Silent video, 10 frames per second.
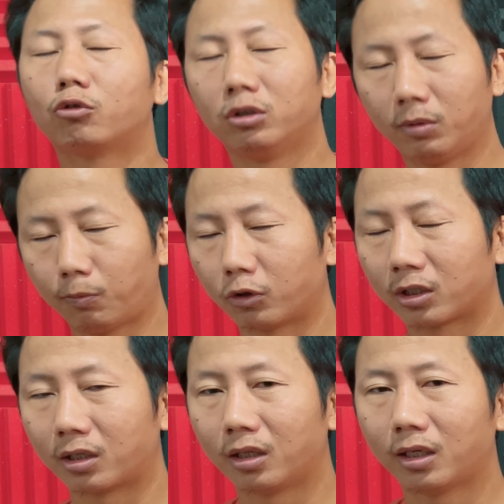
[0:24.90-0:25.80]
कुछ भी
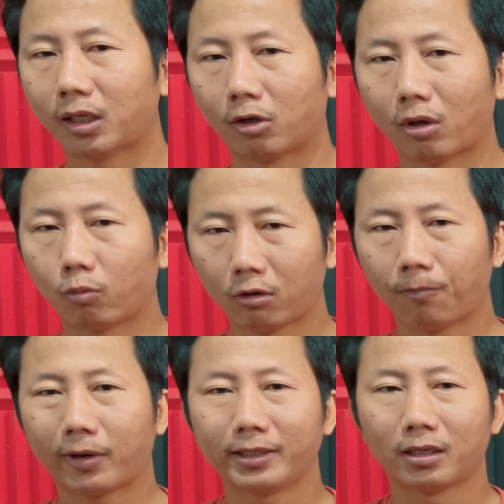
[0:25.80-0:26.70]
प्रोसेसर खरीदने जा रहे हो तो आप लोग को
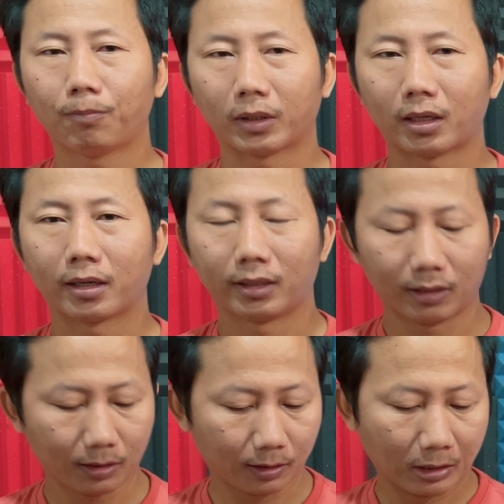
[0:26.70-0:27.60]
प्राइसिंग पता रहे
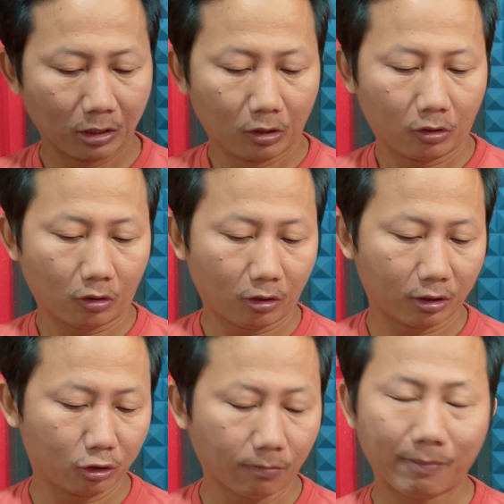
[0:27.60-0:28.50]
ठीक है और
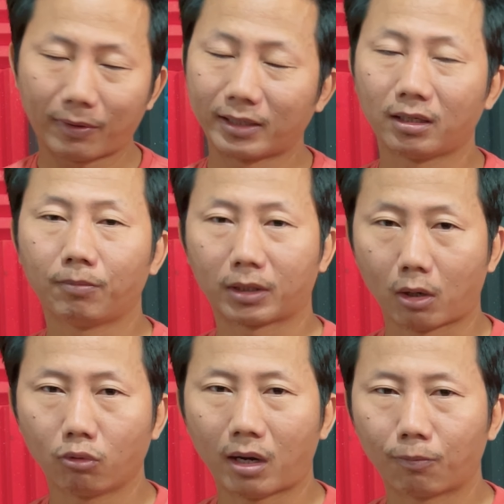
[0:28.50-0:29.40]
ये जो मैं प्राइसिंग
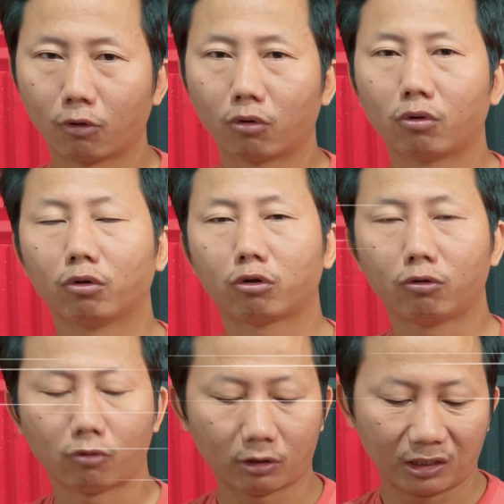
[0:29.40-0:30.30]
बताऊँगा आप लोग को तो
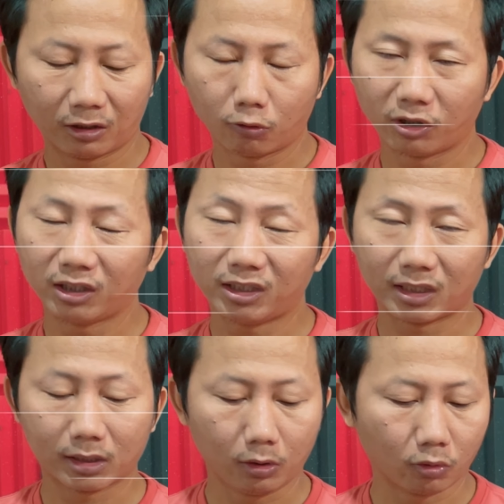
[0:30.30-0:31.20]
वो इंक्लूडिंग
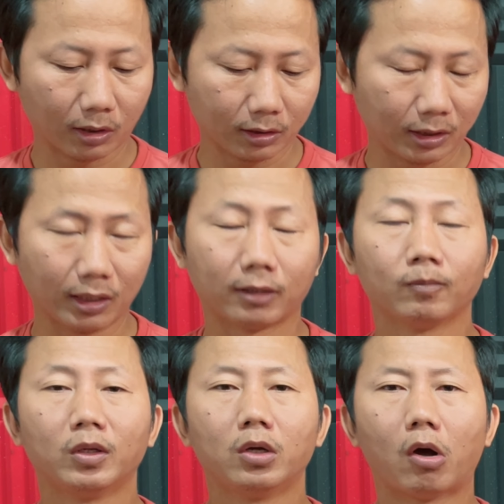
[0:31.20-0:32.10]
जीएसटी होगा ठीक है
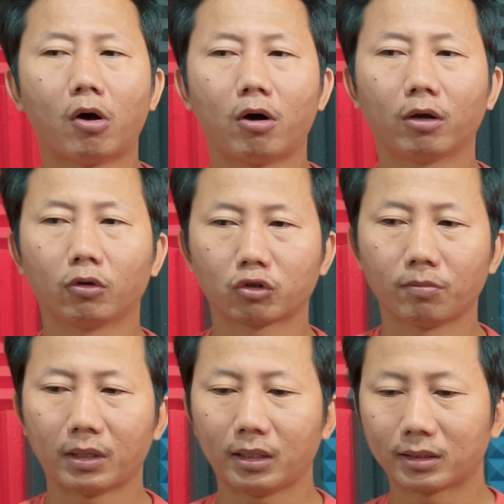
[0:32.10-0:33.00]
और दोस्तों
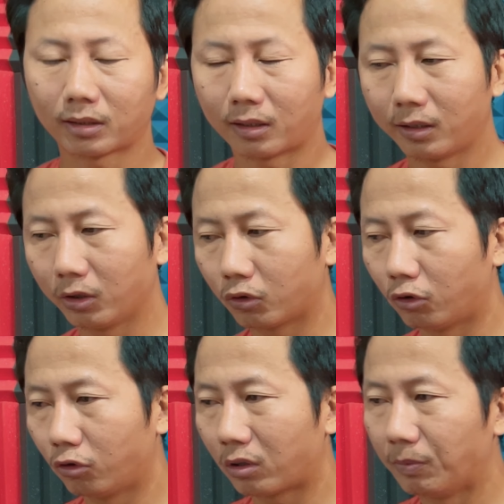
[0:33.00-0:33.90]
मैं इस सैटरडे
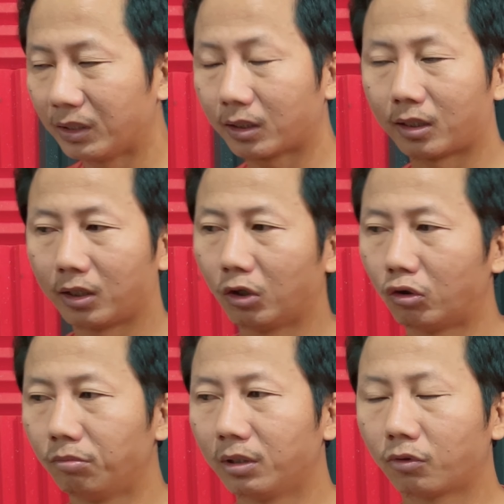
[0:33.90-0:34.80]
को कमिंग सैटरडे
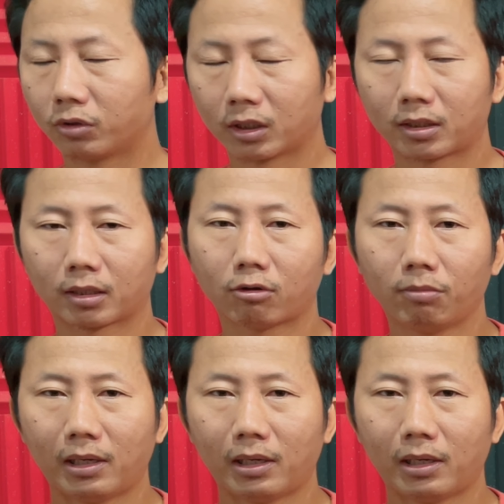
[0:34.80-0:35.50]
को मैं कोशिश करता हूँ मैं